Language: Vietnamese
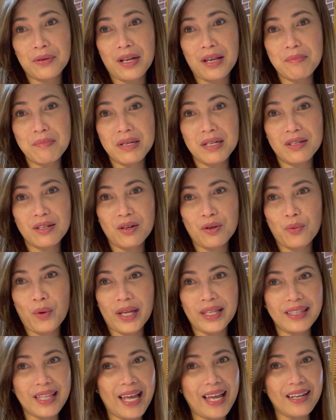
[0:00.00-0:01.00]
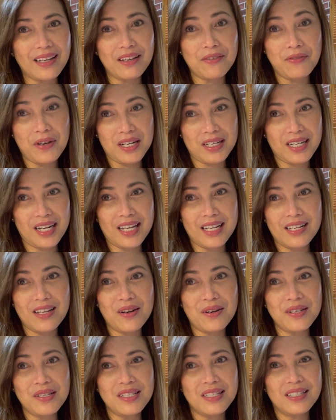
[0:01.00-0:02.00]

để mình quậy tan cái phần này thôi